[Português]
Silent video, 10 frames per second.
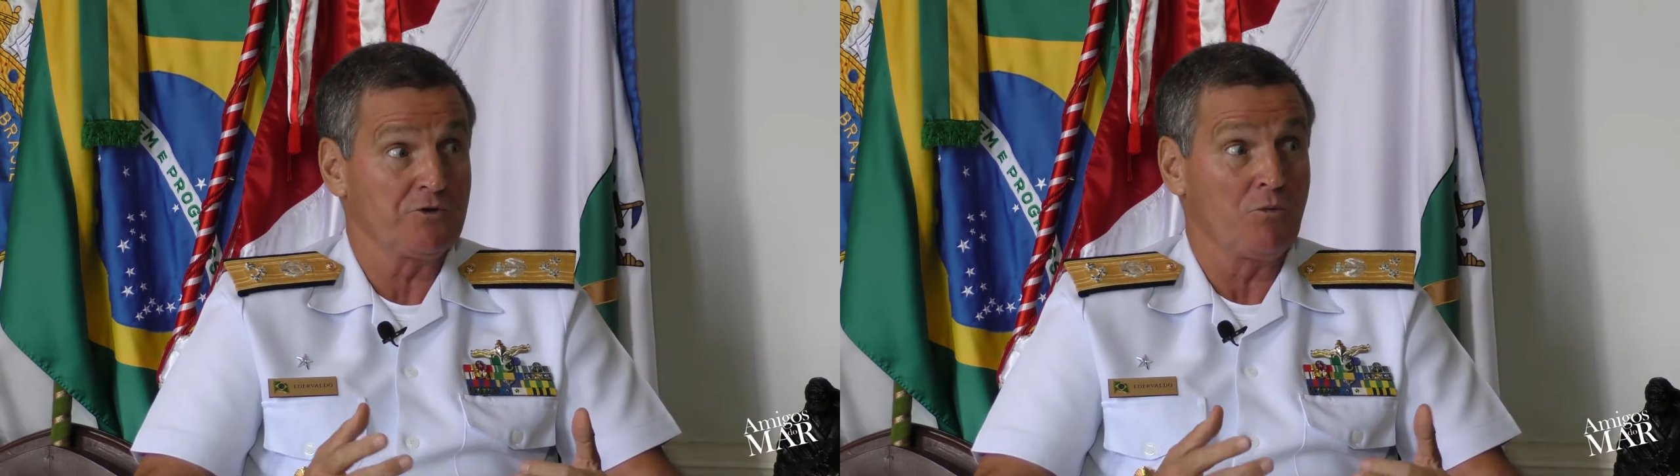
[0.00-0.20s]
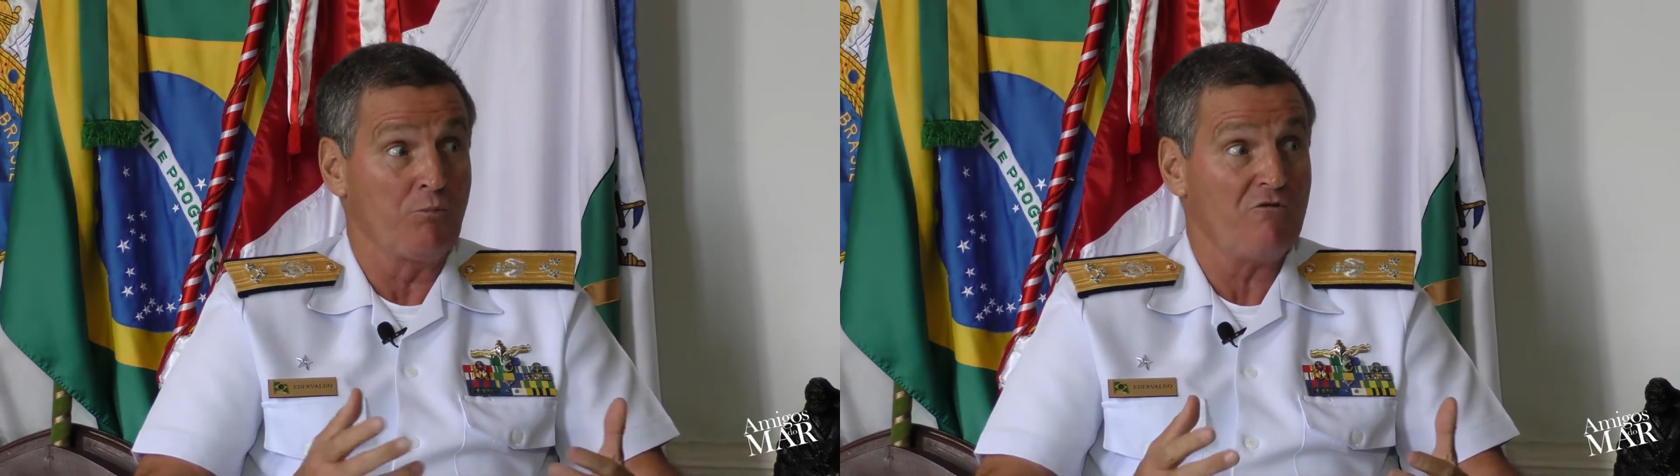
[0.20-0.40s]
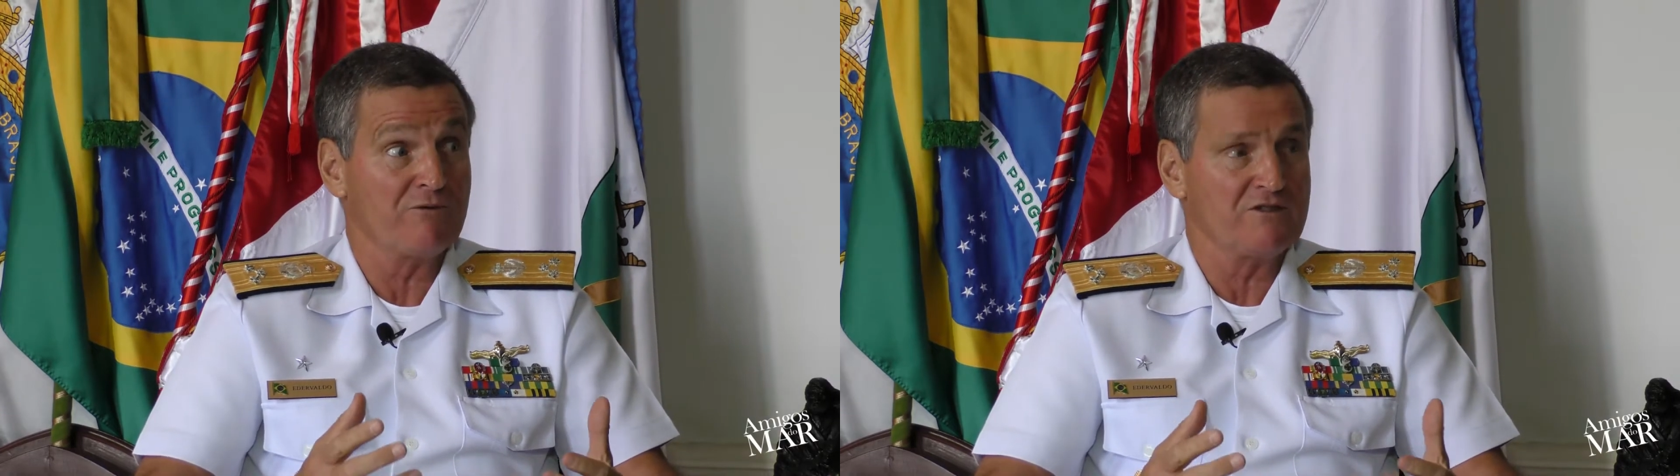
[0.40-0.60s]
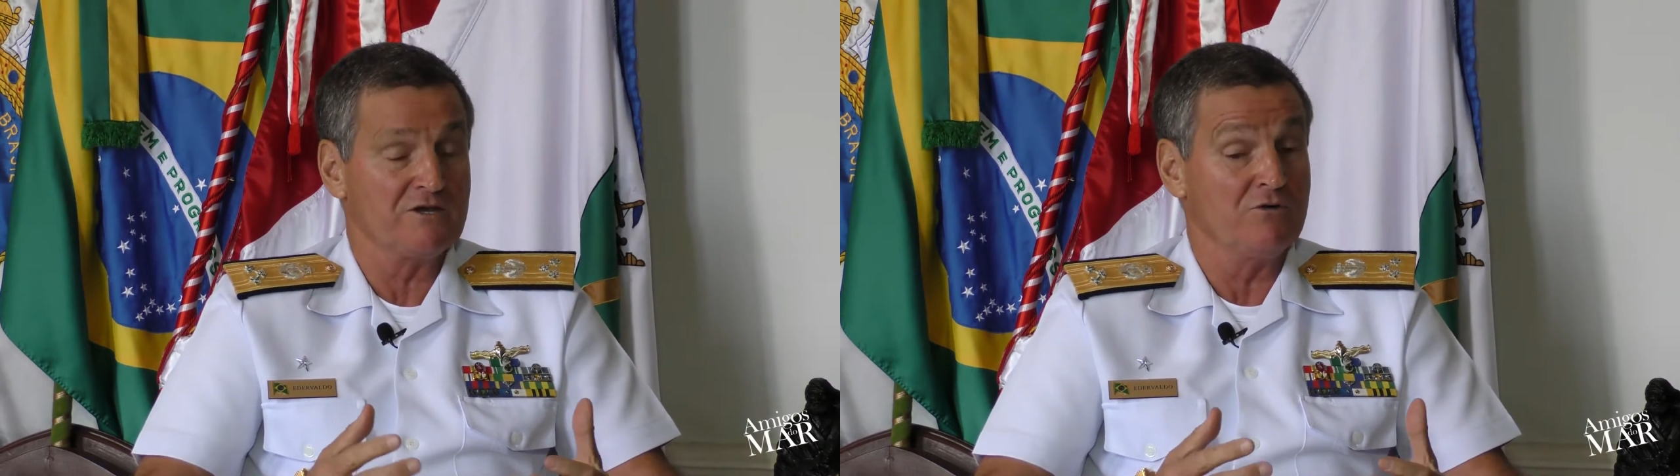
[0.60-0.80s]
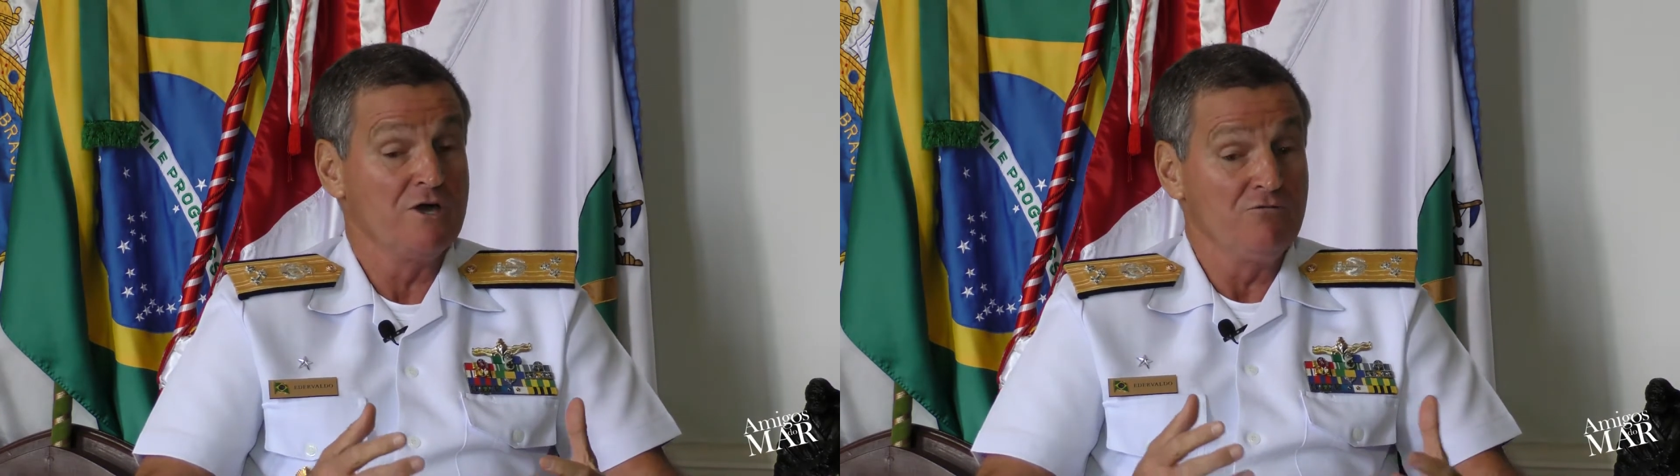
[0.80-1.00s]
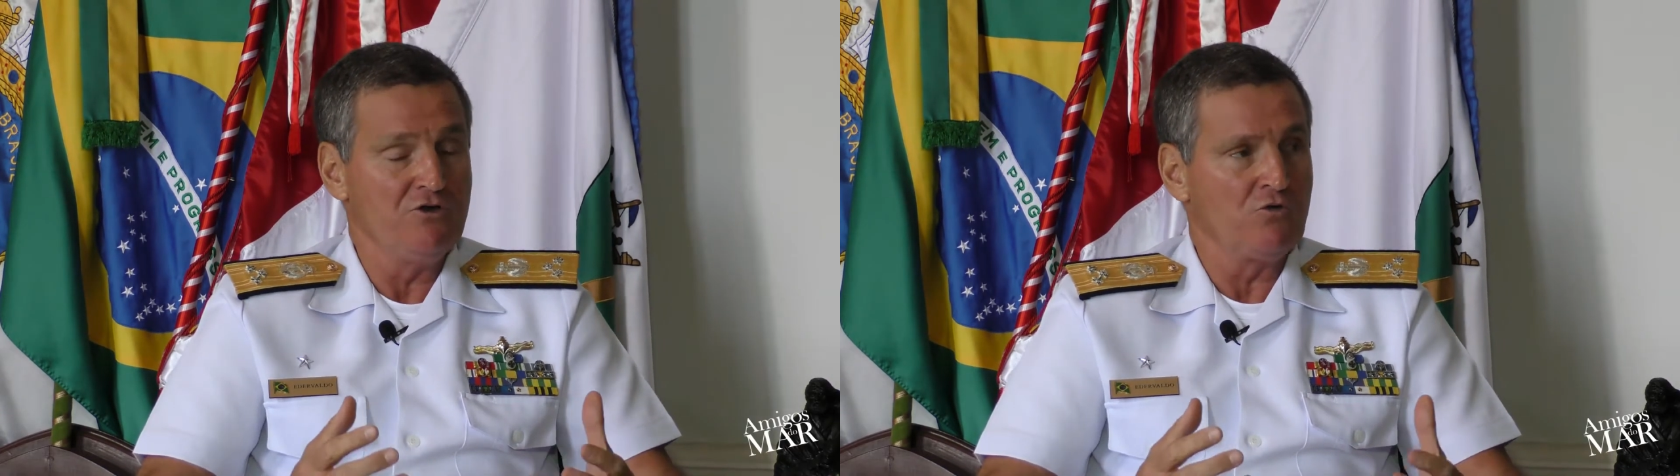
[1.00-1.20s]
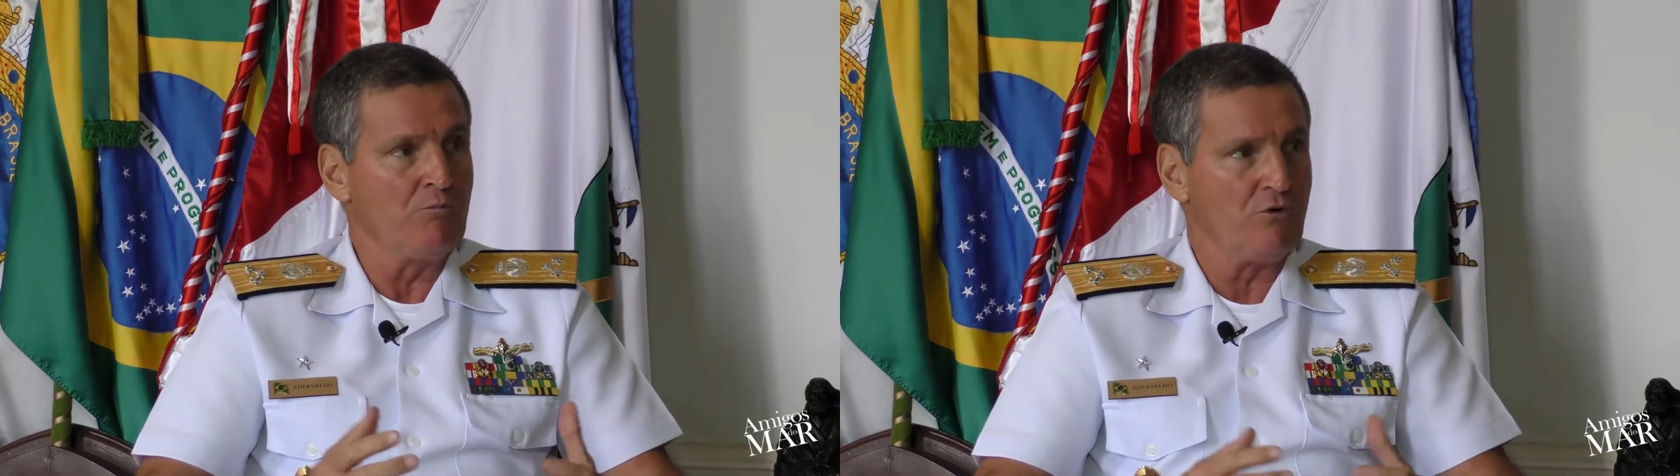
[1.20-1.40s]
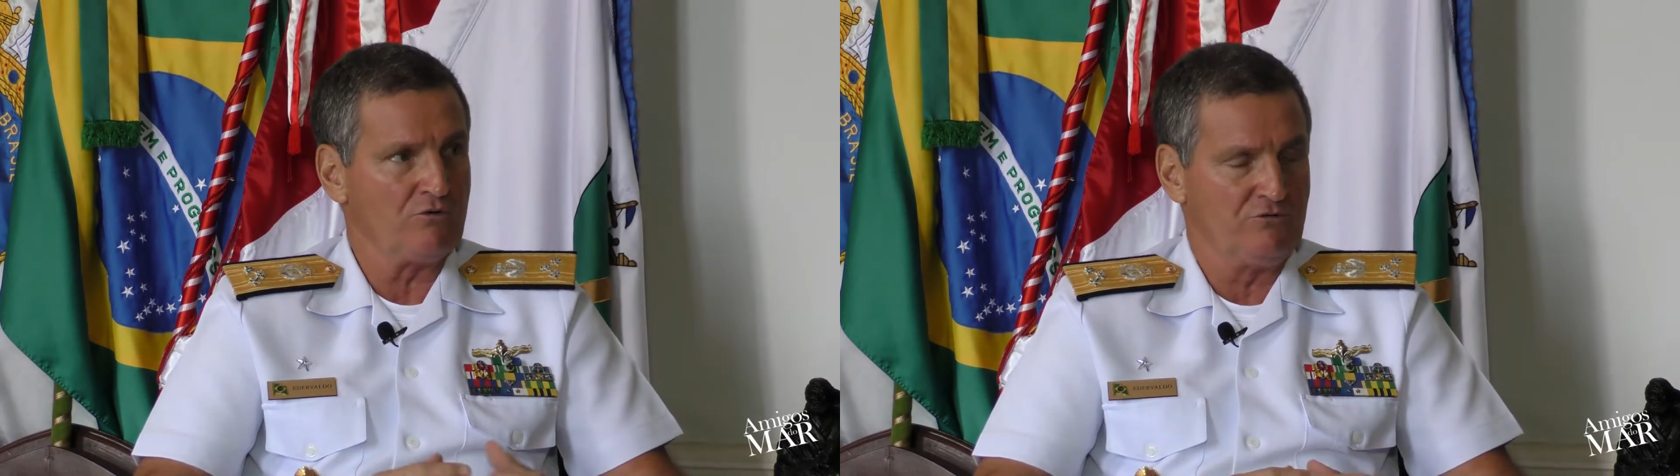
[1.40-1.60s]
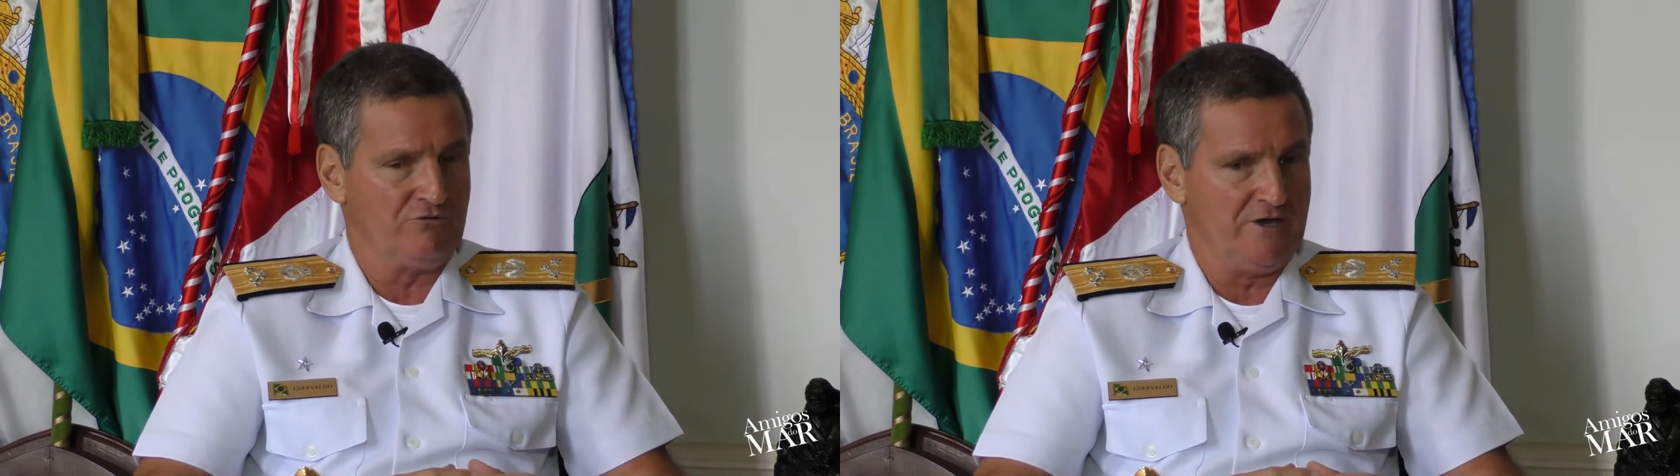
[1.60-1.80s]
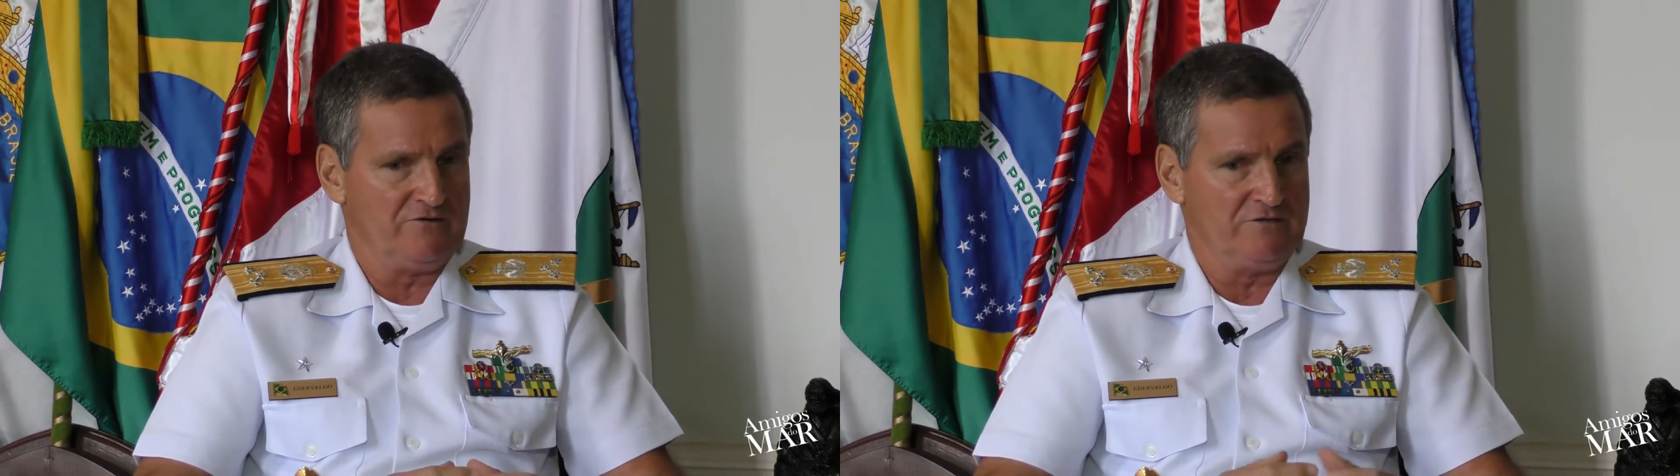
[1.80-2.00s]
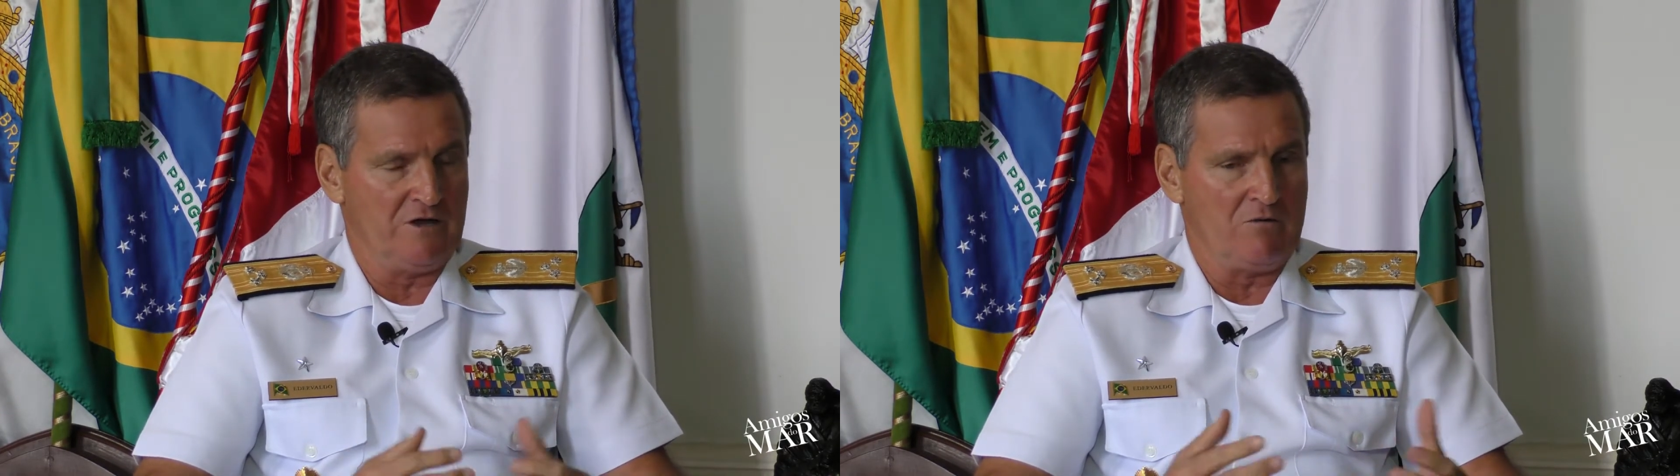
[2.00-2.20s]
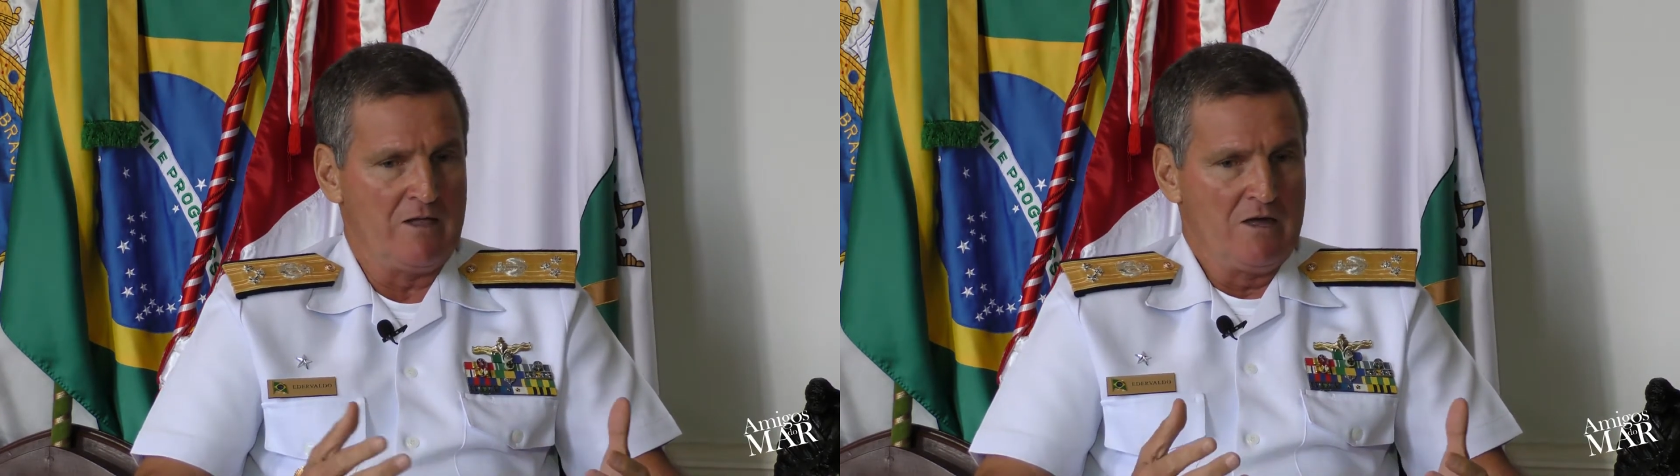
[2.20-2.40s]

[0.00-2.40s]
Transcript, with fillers: porque o povo brasileiro fica um pouco de frente. Então,